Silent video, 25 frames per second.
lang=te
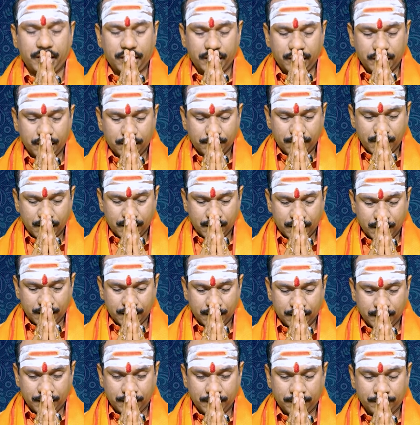ఏ నమ
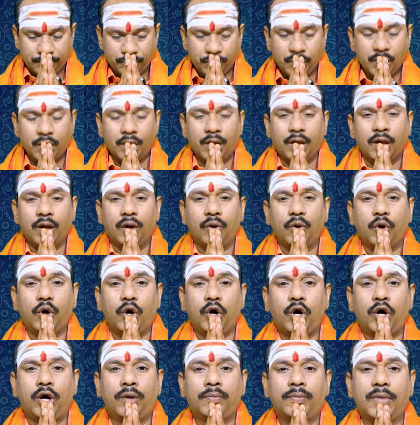
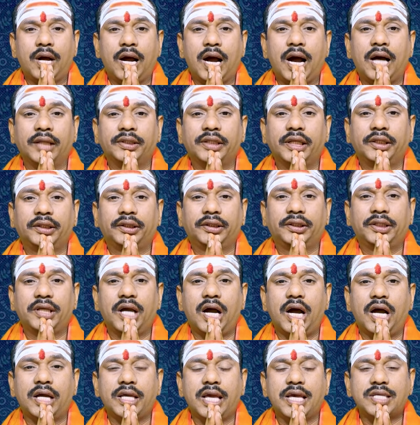ఓం
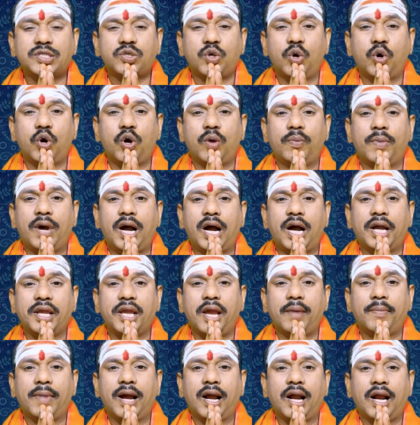ఆదిత్యాయ
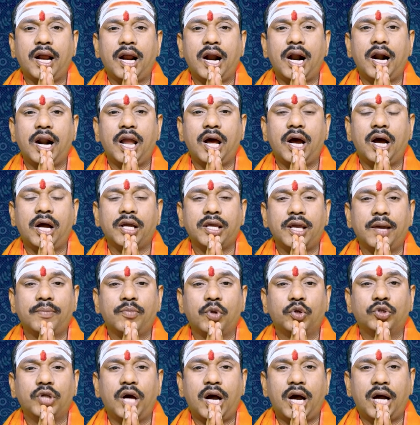సోమాయ మంగళాయ
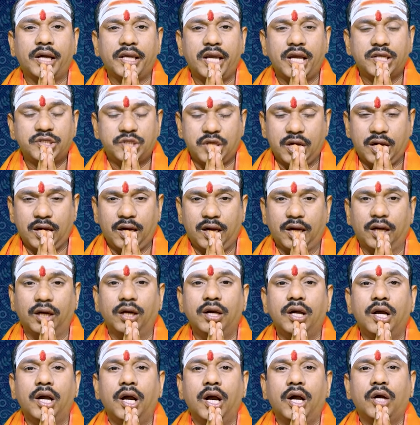బుధాయ చ
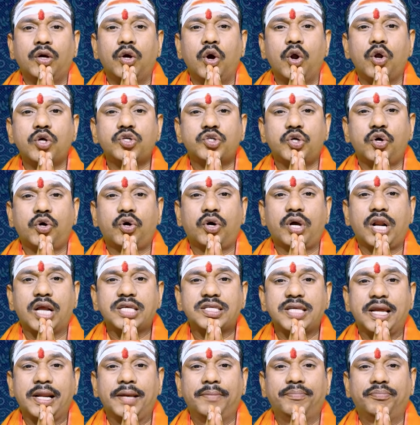
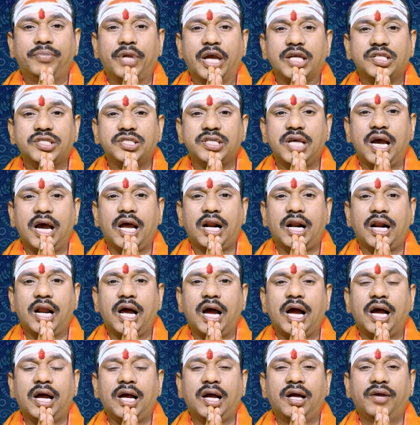గురుశుక్రశనభ్య
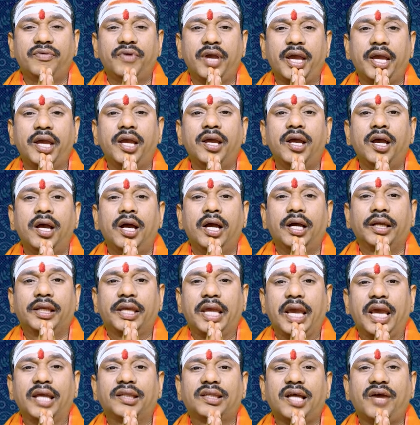రాహవే
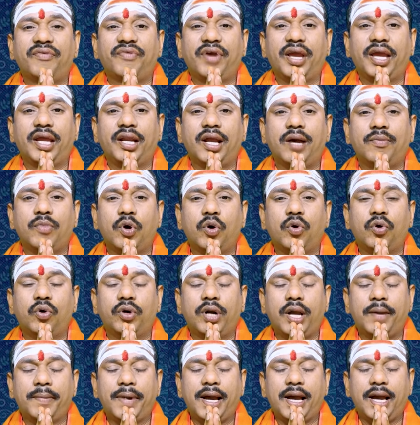కేతవే నమో
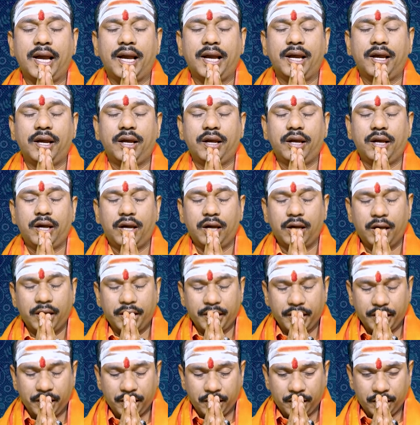నమ
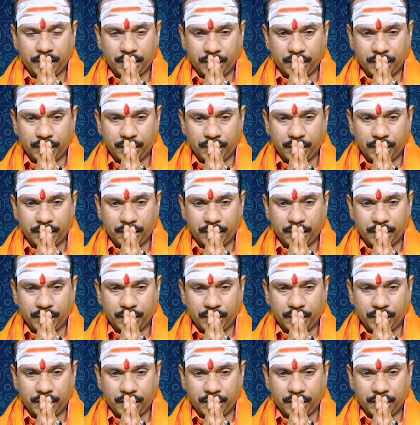హరి